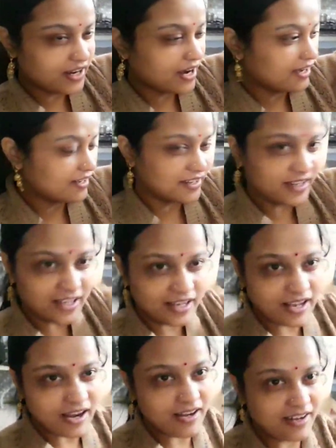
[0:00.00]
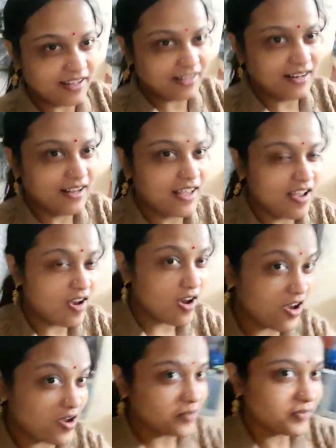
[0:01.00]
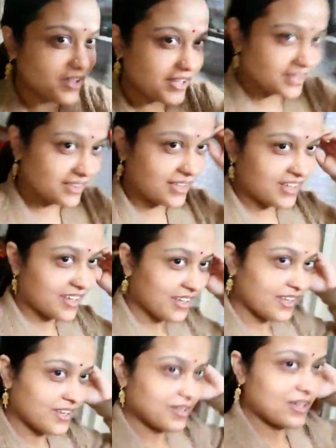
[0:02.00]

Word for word: एंड ये है कैंडल हम देखते हैं कि